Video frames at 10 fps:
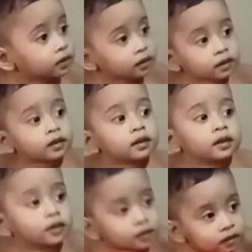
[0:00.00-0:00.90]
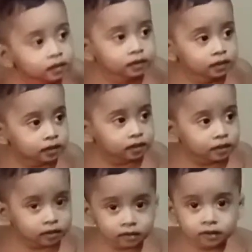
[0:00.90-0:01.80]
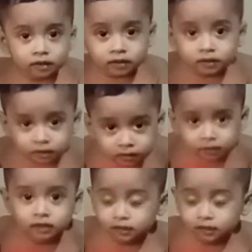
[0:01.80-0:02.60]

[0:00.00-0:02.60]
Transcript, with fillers: তারপরের দিনই হচ্ছে দুপুরের দিকে